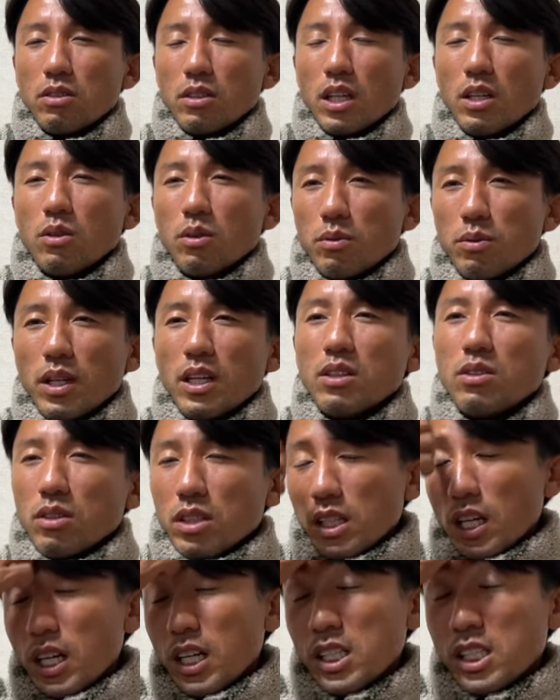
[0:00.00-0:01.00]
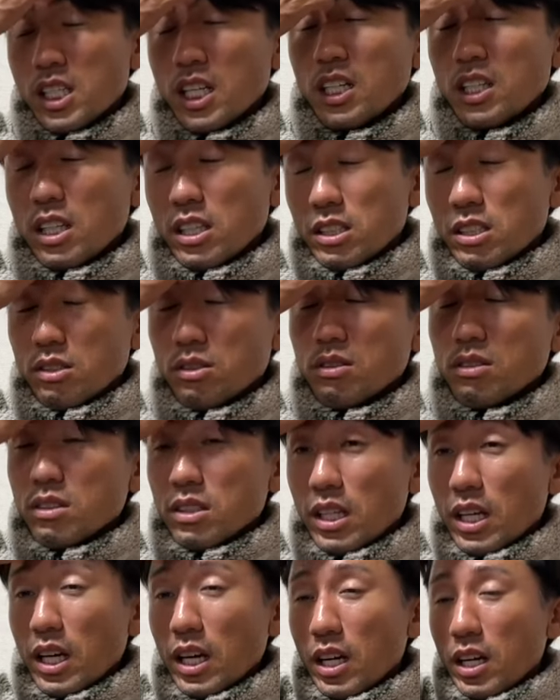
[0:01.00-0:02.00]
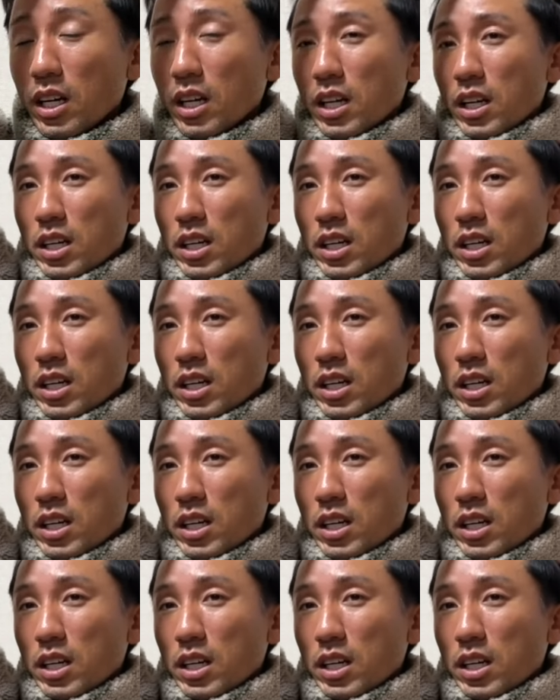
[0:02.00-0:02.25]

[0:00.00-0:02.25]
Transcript: 結構フレンドリーに話しかけたりするんで、